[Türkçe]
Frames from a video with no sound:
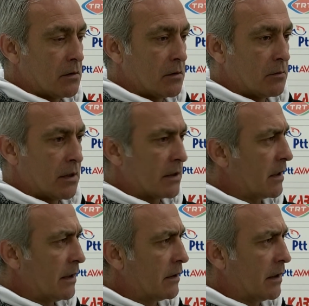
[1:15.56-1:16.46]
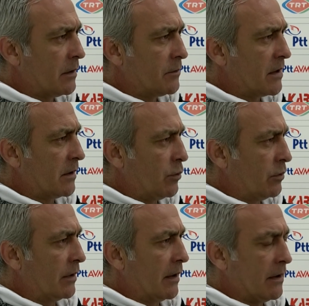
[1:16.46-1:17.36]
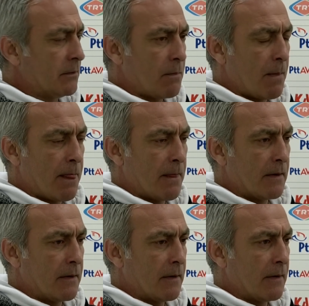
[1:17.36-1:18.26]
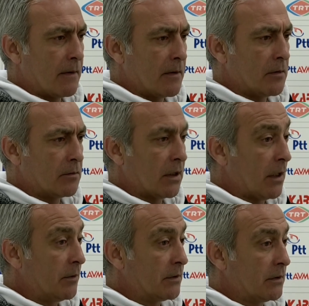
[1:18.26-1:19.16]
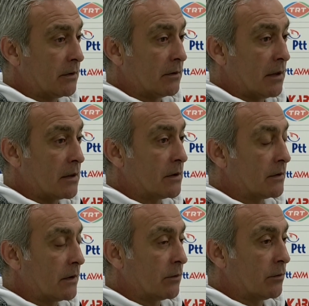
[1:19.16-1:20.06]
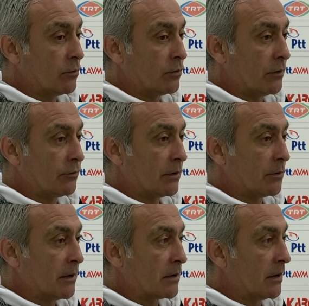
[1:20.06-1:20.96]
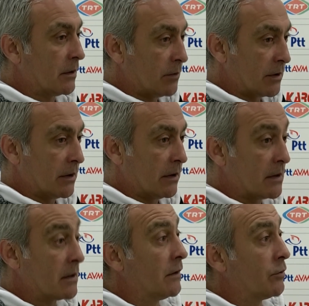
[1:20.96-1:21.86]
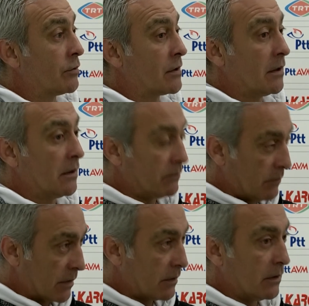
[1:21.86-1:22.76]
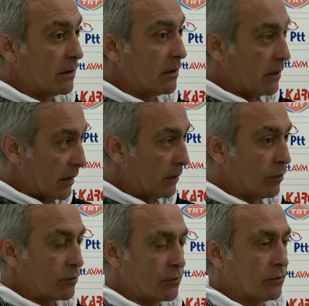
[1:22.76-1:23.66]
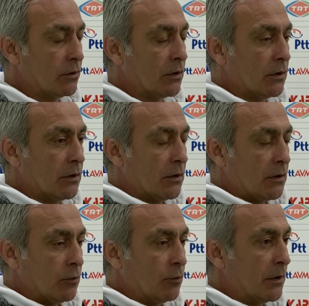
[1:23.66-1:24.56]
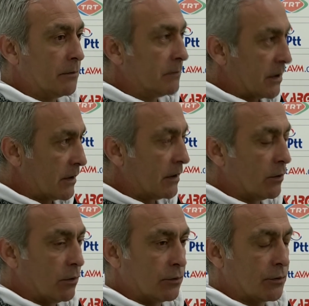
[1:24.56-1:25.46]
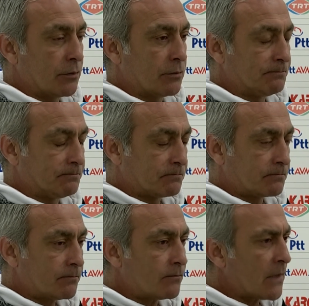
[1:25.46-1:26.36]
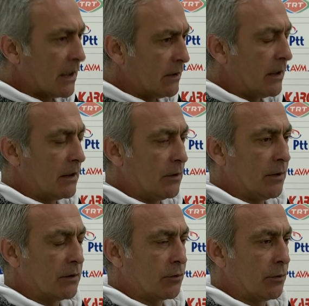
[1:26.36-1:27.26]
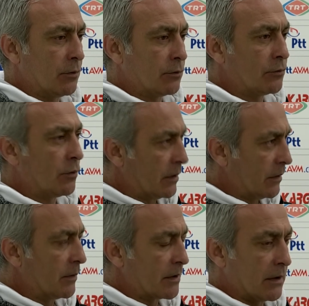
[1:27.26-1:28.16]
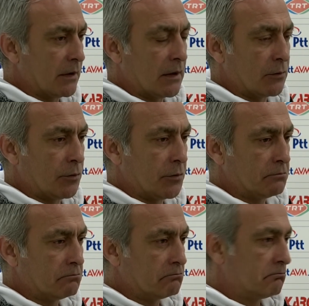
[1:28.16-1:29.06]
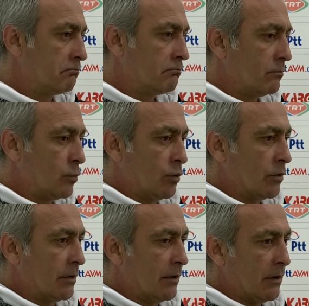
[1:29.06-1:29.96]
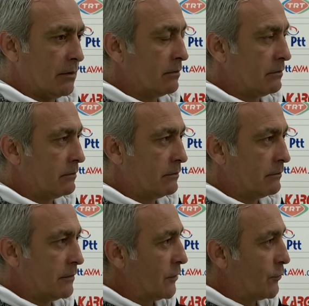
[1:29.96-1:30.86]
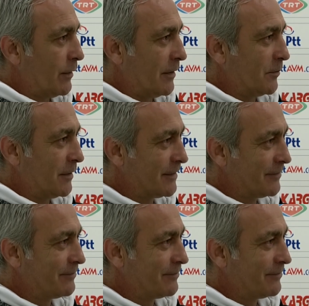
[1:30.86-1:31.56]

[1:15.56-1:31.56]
E, biraz kendi kendimize gibi oldu gene. E, kaybettik. Erciyes takımına bundan sonraki maçlarda başarılar. Sait Hoca'ya baş, e, hayırlı olsun. Umarım başarılı olur. Değerli bir antrenördür. Ona da başarılar diliyorum. Bunun dışında ne söylenebilir?